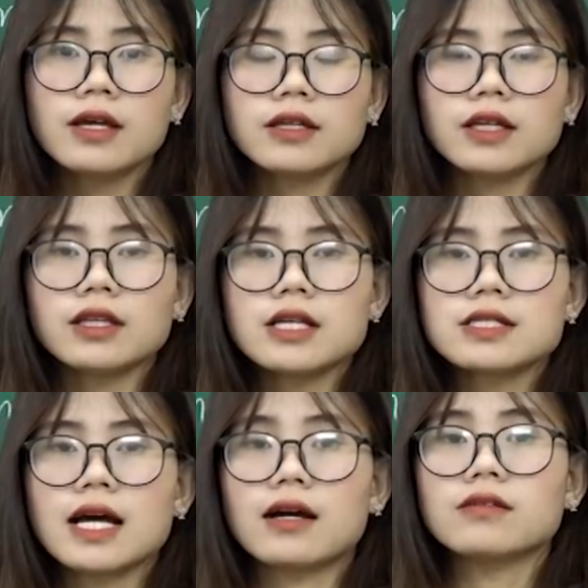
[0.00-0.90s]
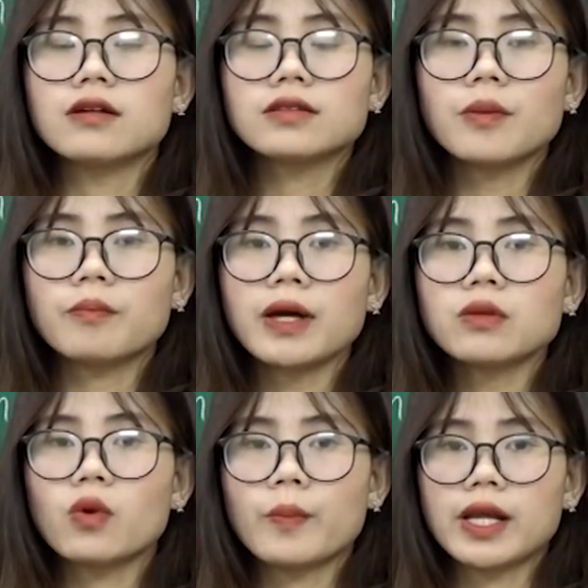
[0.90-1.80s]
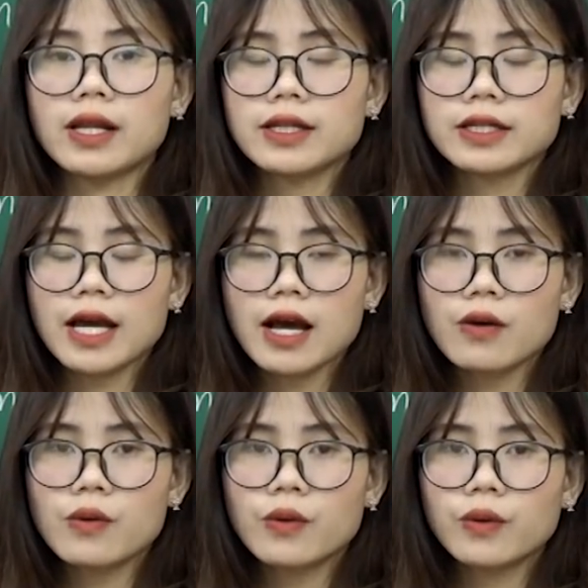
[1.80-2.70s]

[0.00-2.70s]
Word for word: khi tác giả hướng tầm mắt của mình lên cao